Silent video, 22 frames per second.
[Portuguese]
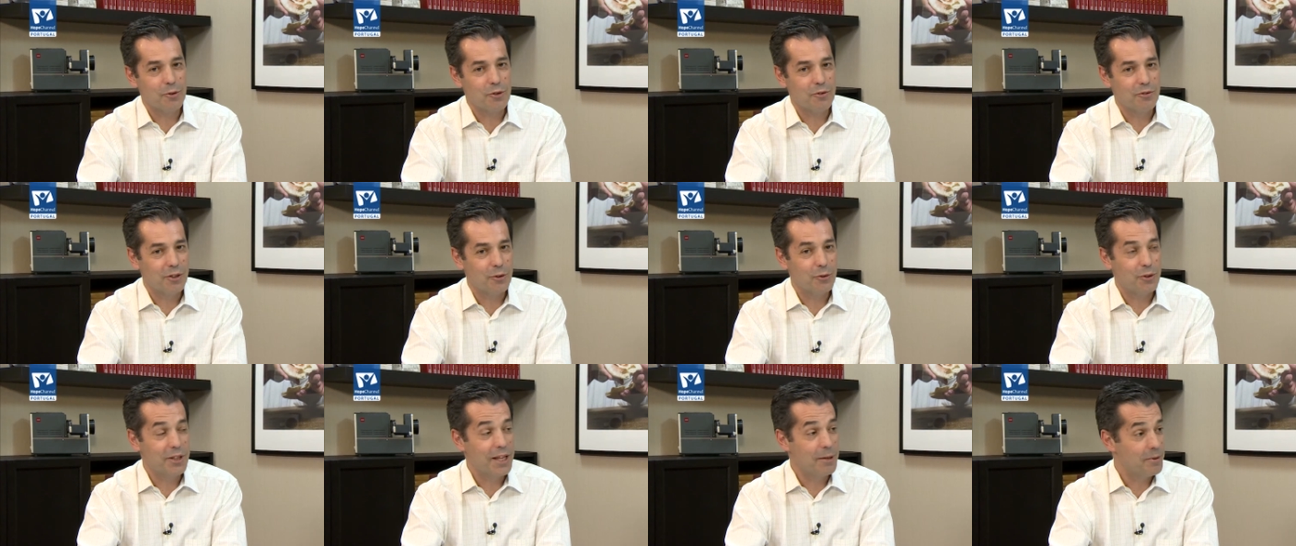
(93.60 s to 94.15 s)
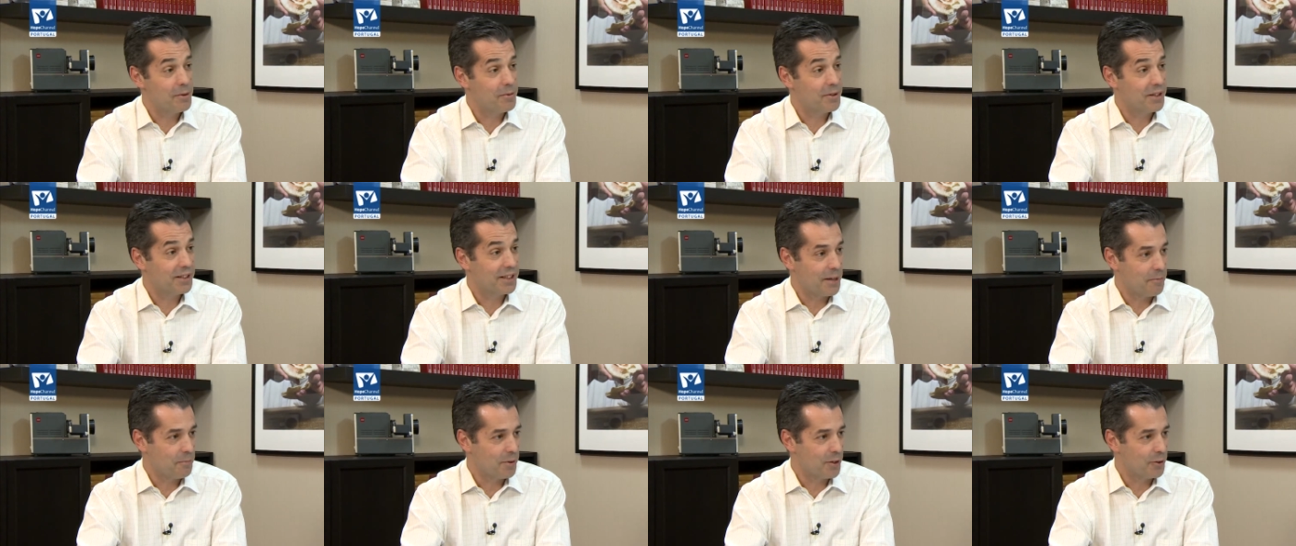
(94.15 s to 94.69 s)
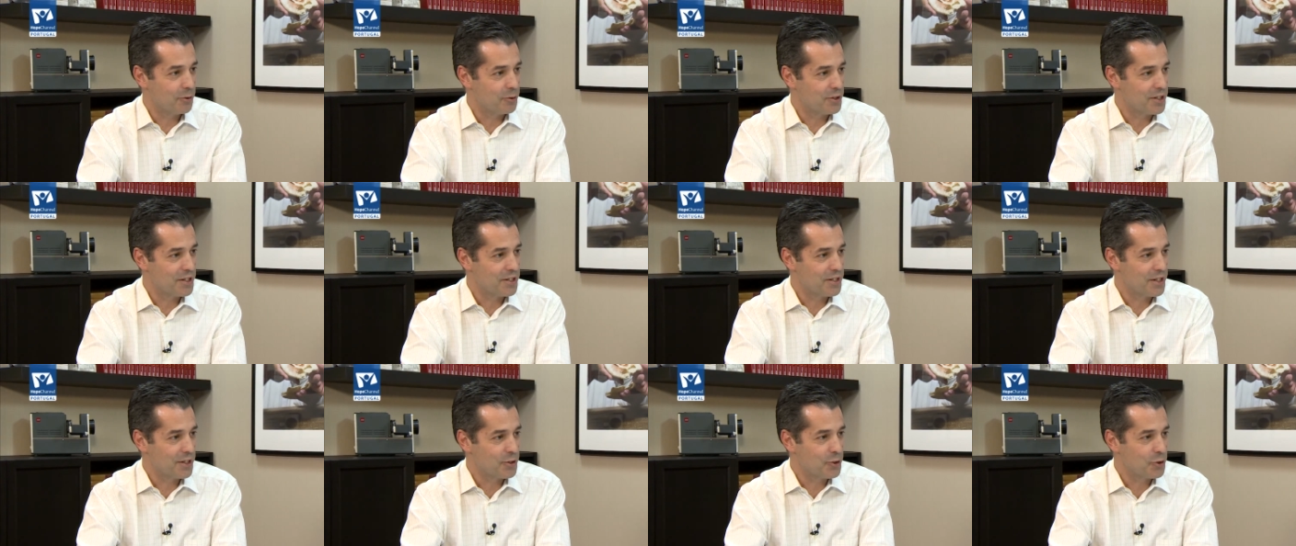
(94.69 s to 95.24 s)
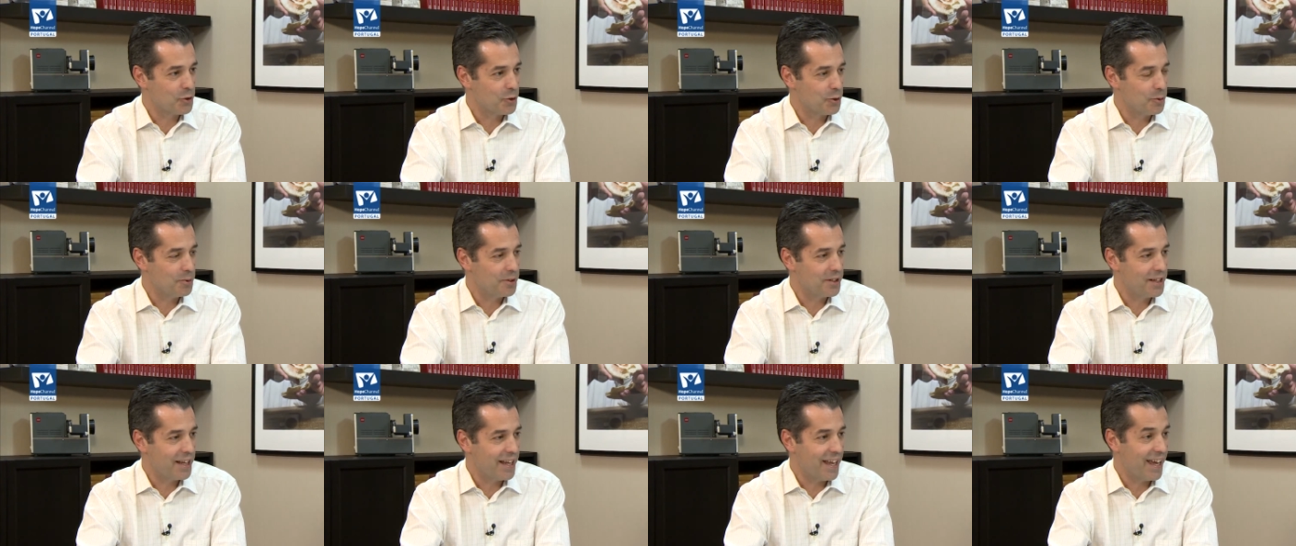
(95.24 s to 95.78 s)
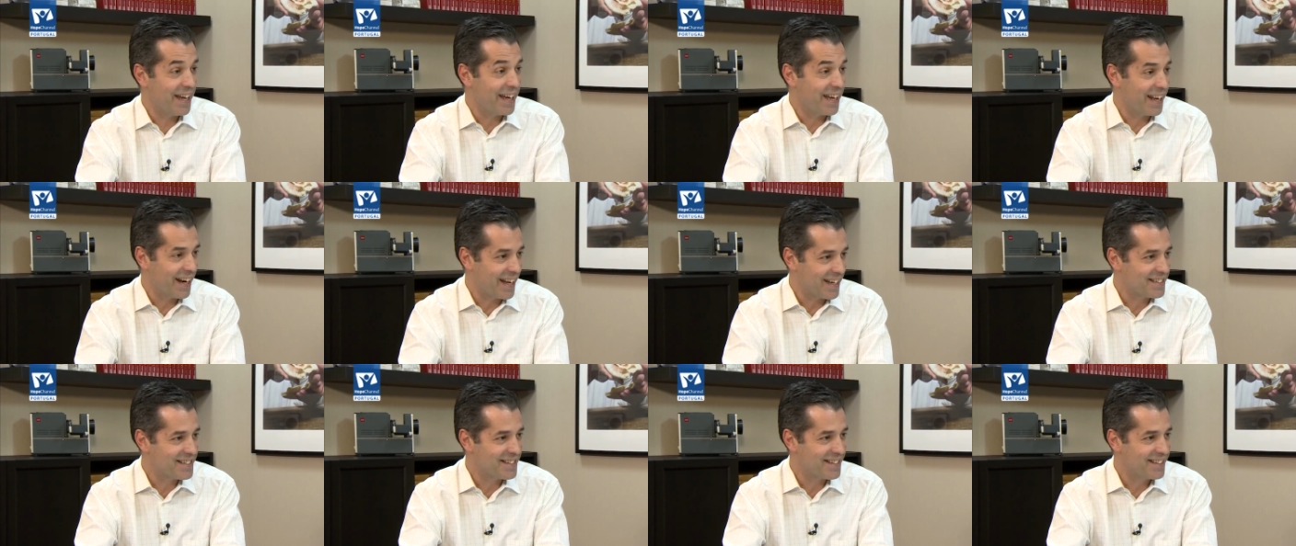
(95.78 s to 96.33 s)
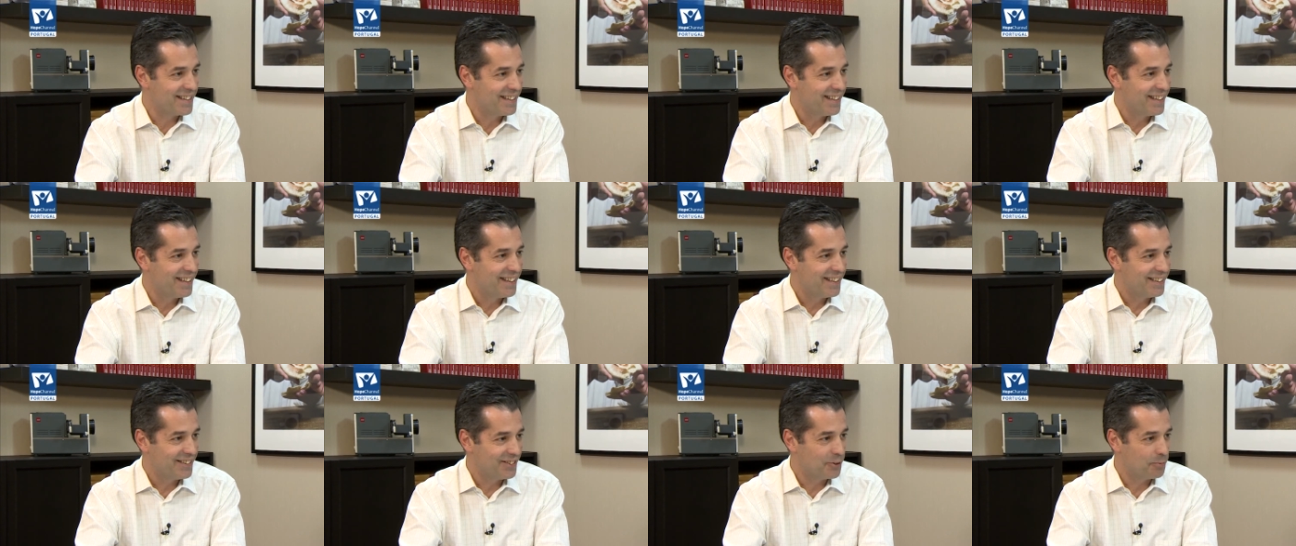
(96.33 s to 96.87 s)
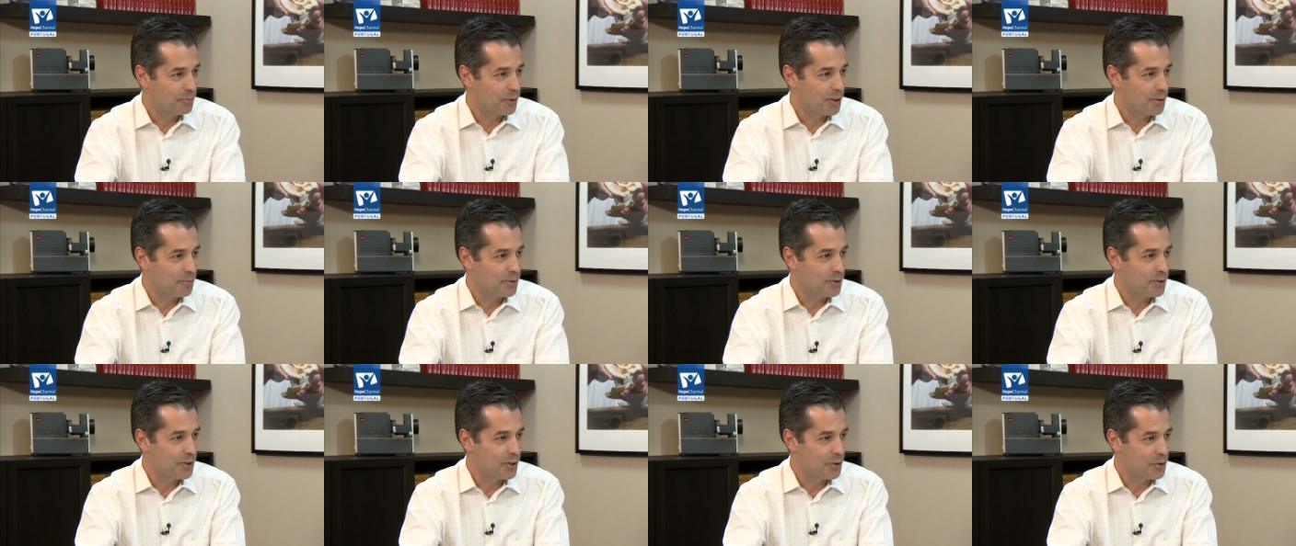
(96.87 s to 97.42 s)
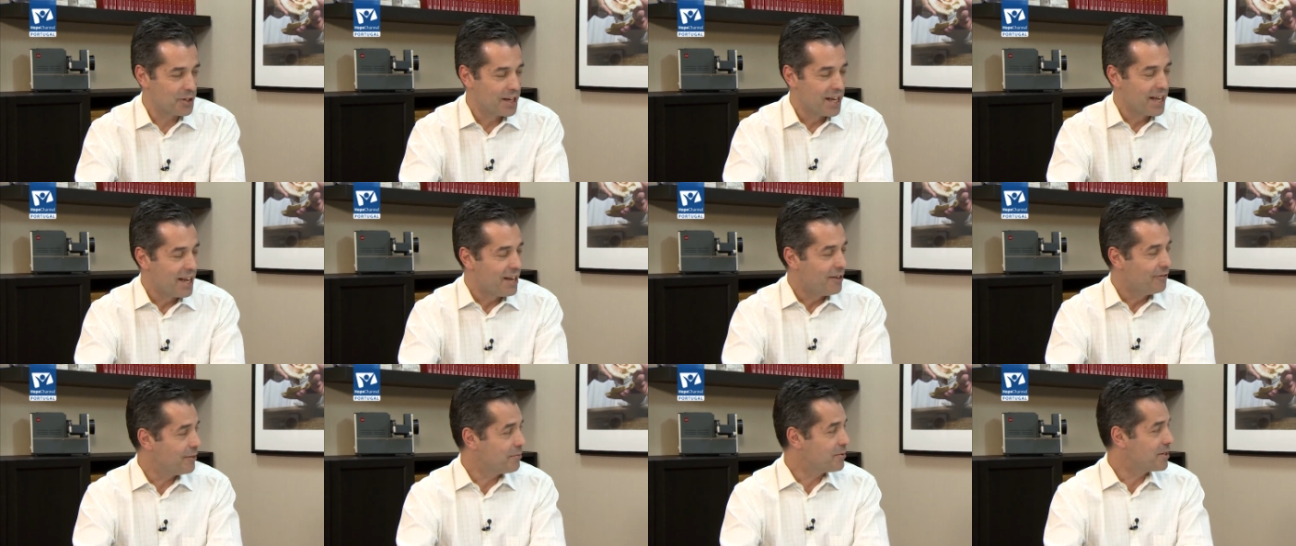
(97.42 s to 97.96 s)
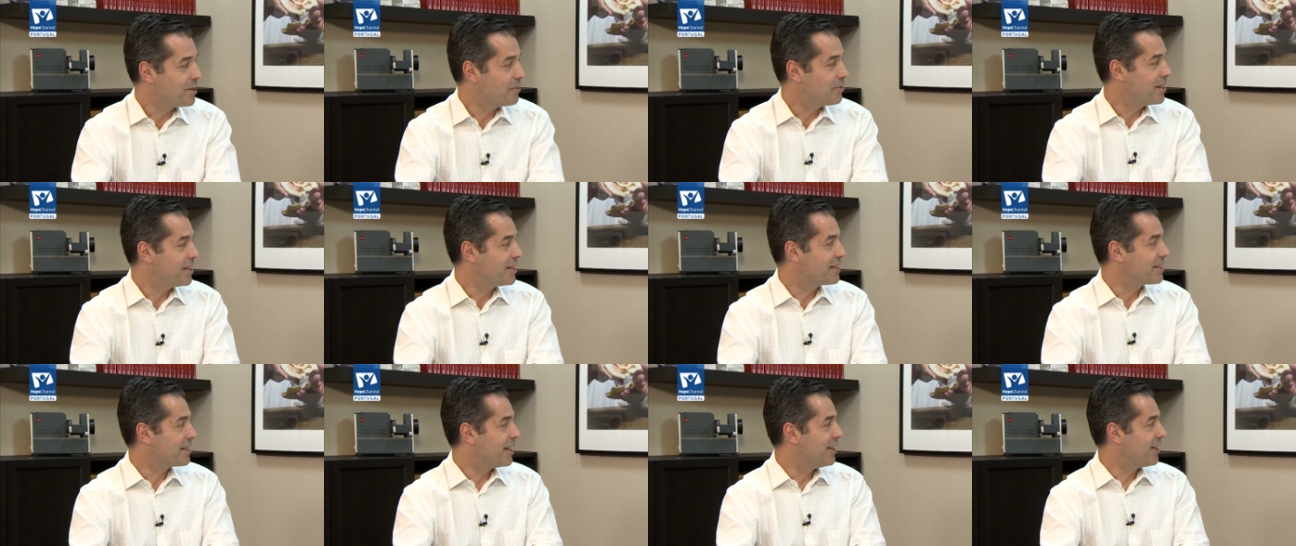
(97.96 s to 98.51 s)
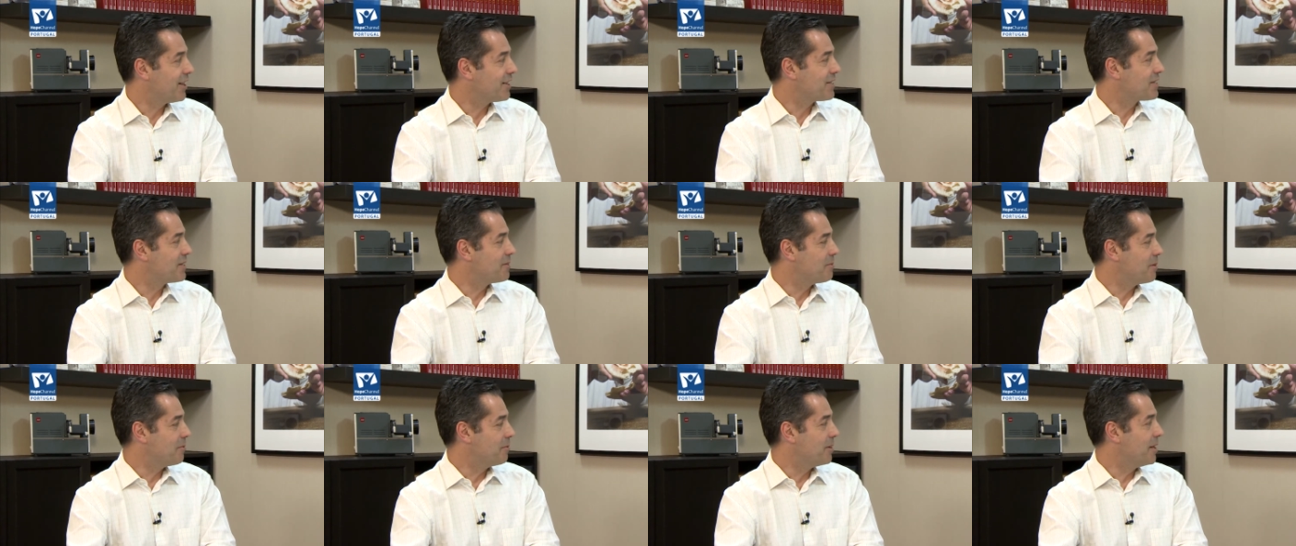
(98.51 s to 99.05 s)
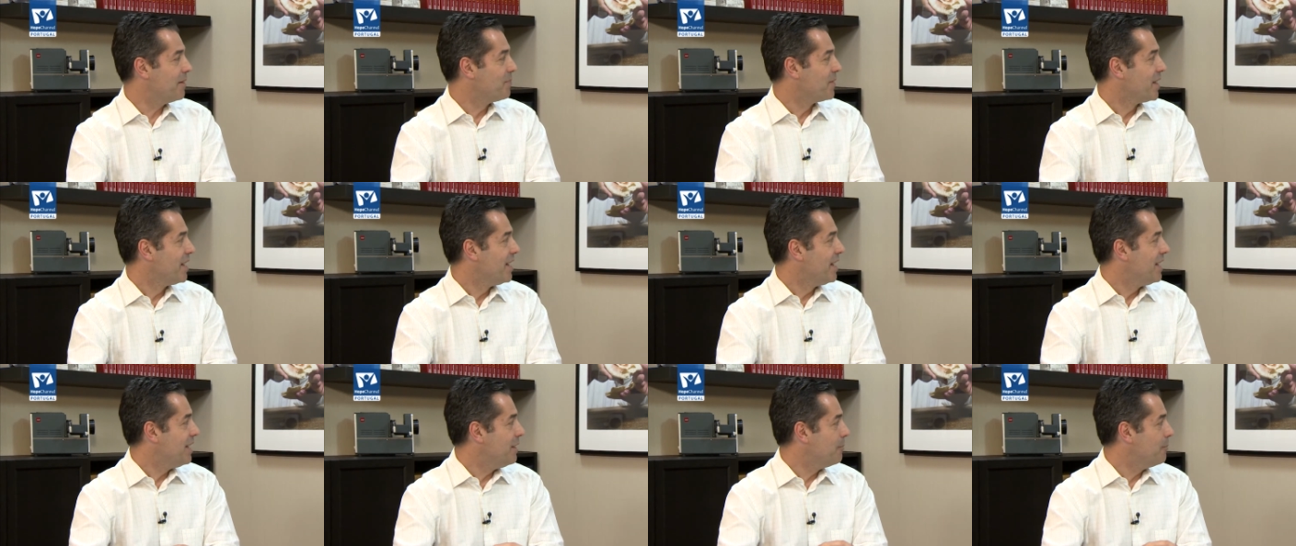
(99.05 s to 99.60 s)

ver o que a Bíblia tem para nos dizer sobre a graça do próprio Deus. Vamos abrir a nossa Bíblia e